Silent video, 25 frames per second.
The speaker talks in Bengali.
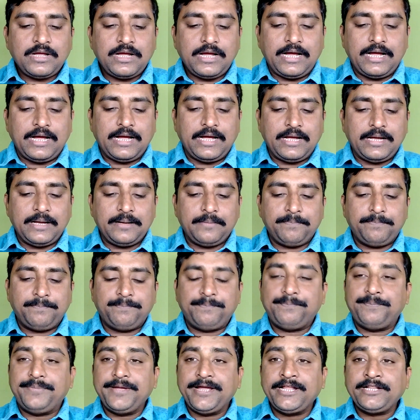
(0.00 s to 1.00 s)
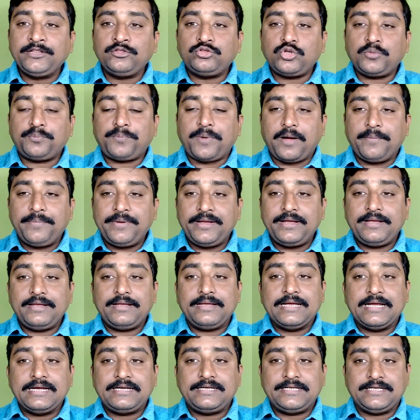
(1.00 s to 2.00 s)
হ্যাঁ, পেন তো পাবে
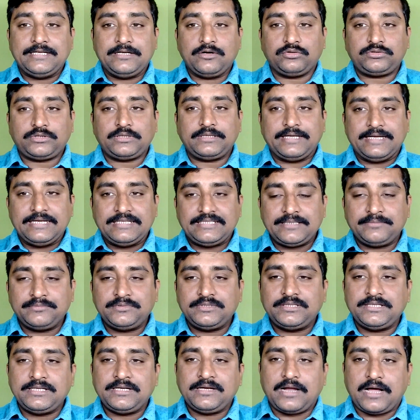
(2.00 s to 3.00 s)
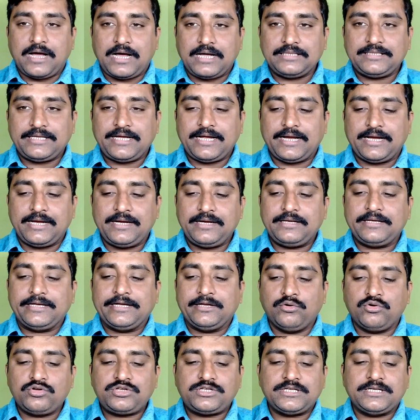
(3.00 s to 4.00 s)
এটি অর্থাৎ এইচএম যদি না দেয়
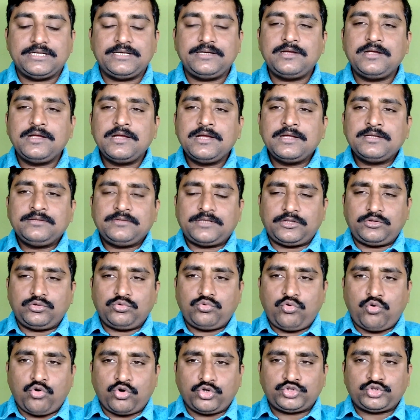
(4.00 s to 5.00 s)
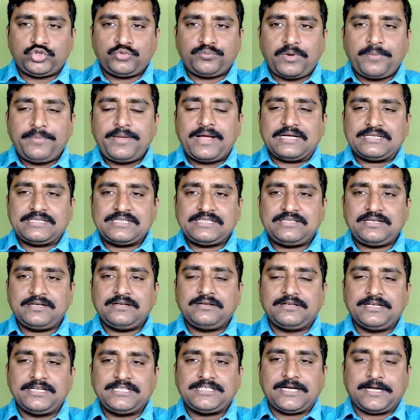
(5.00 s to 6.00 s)
এনওসি তাহলে তো কষ্ট পাবে
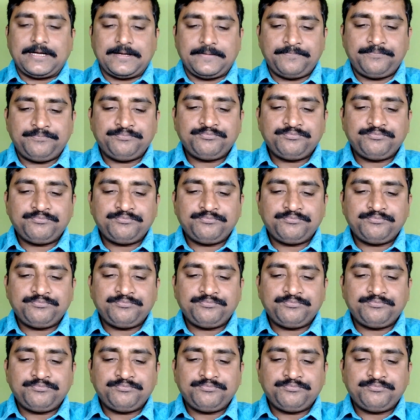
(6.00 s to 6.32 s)
অ্যাসিস্ট্যান্ট টিচার